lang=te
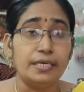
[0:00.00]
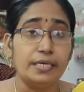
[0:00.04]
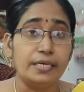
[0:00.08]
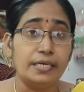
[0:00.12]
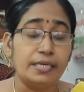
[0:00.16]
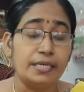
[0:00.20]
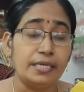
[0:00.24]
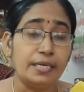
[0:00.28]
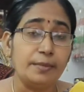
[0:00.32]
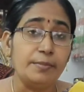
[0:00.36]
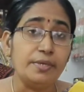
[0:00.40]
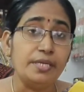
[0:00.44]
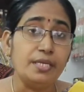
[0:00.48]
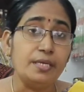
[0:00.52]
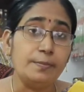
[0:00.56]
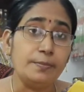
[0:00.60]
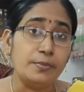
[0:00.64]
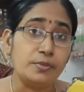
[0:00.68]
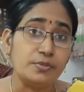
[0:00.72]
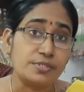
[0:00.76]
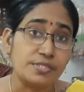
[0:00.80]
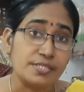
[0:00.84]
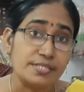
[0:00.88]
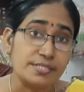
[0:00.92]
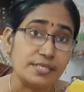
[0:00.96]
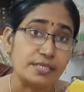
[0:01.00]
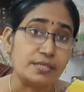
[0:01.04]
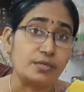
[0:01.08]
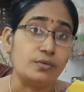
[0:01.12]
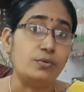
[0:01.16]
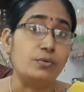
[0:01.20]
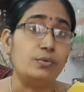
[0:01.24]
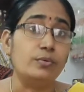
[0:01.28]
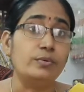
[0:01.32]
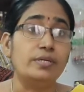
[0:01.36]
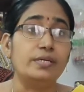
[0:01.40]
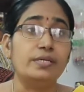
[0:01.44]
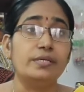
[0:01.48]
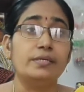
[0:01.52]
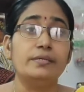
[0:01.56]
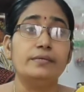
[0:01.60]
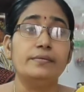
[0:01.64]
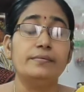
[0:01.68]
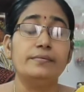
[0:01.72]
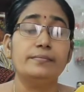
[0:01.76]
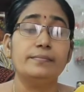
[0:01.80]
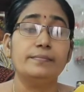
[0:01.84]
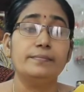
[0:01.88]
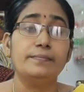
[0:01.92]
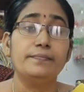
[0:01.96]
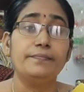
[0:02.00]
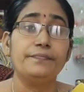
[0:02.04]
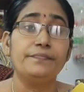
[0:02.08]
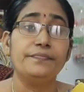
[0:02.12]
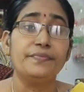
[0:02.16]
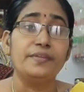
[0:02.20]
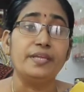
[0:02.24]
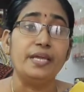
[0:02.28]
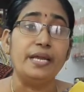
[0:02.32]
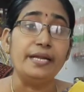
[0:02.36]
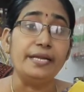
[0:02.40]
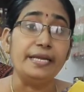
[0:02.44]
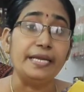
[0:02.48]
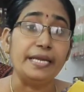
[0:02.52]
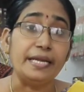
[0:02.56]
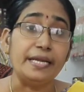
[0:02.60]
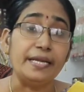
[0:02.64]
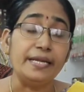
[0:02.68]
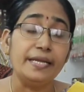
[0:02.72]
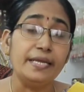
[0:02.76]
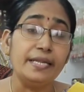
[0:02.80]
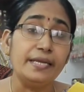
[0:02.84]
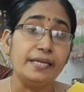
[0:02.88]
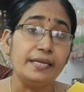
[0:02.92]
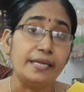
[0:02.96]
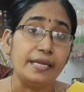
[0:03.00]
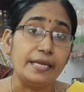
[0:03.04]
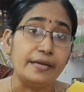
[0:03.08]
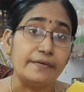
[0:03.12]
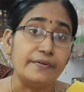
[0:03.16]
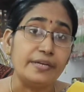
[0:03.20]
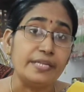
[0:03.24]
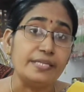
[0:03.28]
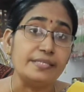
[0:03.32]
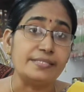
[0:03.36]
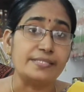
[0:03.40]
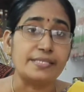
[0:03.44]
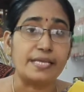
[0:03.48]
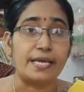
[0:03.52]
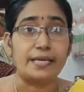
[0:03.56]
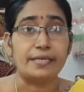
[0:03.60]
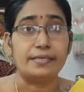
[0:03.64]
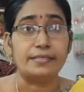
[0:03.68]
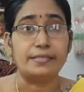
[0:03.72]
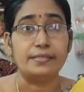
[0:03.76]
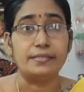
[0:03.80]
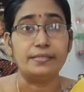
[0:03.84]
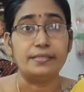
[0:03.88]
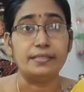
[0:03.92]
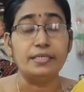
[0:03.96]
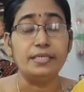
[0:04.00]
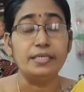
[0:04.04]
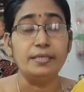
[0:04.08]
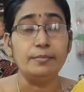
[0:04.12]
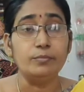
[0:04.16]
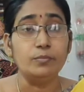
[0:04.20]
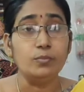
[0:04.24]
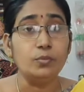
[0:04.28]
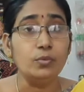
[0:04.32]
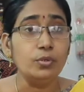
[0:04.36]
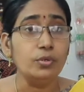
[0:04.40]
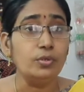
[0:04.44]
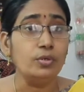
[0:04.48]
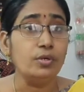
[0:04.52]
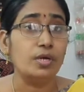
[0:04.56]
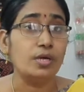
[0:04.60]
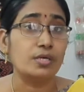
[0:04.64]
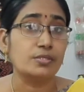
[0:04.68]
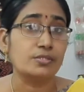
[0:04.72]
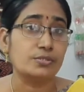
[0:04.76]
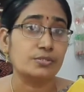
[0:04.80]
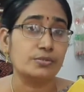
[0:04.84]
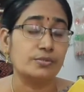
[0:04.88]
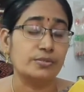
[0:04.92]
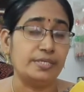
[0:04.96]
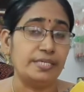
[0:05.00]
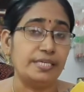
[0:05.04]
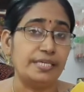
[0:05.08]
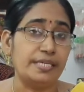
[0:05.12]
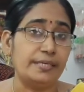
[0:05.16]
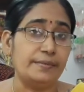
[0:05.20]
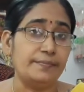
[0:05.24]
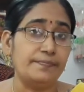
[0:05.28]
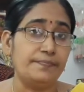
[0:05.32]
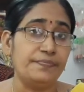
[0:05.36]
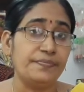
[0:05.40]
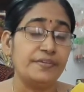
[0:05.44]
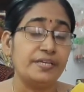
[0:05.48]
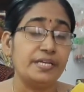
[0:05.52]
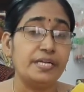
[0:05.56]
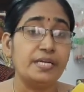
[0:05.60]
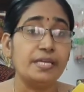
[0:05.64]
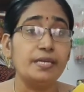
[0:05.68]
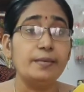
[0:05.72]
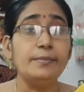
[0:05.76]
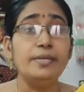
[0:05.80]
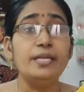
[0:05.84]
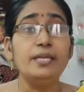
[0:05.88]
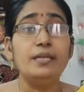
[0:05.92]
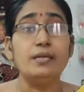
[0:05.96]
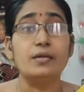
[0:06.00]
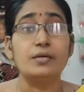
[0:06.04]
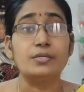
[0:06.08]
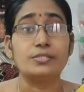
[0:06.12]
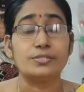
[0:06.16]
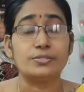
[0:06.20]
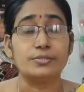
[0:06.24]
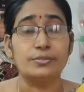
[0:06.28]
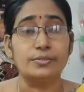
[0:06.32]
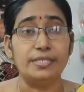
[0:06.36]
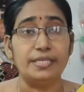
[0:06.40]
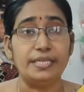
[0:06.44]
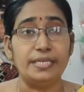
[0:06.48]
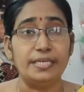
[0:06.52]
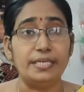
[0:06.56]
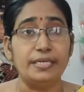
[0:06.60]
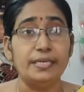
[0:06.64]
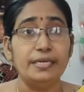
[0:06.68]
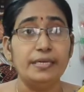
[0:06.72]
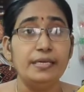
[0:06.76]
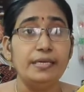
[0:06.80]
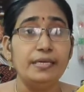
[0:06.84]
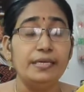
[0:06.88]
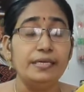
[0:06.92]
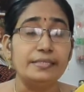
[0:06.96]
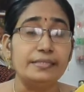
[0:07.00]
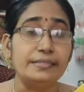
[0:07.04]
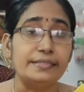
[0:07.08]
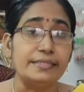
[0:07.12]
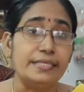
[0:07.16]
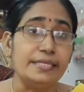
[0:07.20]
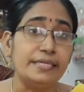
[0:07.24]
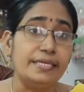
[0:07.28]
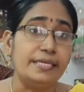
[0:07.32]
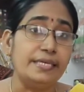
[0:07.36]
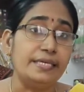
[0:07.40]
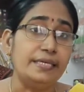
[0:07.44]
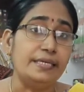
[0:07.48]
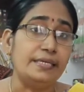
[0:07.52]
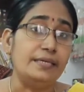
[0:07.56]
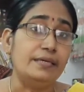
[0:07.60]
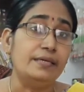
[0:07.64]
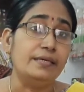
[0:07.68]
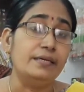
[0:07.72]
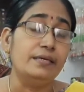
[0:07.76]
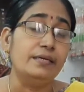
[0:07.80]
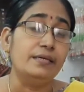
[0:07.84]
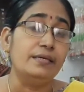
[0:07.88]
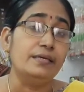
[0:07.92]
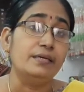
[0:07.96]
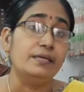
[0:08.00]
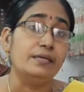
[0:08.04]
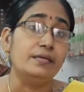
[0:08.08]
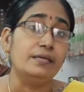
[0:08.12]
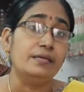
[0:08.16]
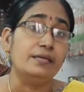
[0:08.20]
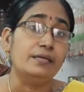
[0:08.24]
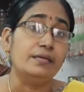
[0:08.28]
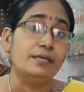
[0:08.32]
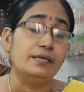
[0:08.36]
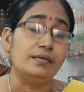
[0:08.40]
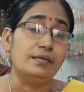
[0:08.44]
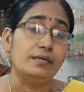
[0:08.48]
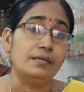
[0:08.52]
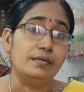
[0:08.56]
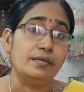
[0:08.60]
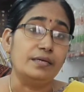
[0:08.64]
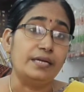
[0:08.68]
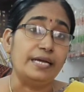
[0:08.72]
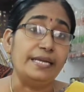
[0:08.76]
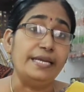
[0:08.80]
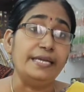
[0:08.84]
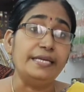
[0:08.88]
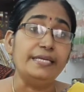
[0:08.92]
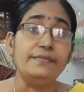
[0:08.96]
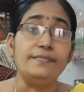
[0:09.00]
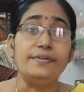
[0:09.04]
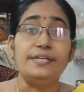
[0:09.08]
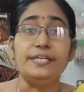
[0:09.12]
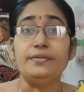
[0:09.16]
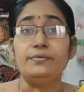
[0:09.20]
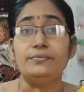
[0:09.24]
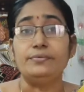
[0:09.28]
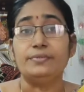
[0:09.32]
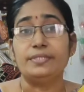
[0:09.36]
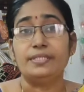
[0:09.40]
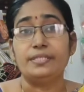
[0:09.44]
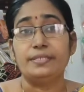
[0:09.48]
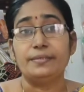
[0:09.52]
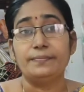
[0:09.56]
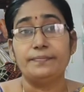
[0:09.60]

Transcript: క్రిమినల్ ప్రొసీజర్ కోడ్ అండ్ ఇండియన్ ఎవిడెన్స్ యాక్ట్ ఈ మూడు లాస్ తోటి క్రిమినల్ లాస్ తోటి దీనికి కనెక్టివిటీ ఉంది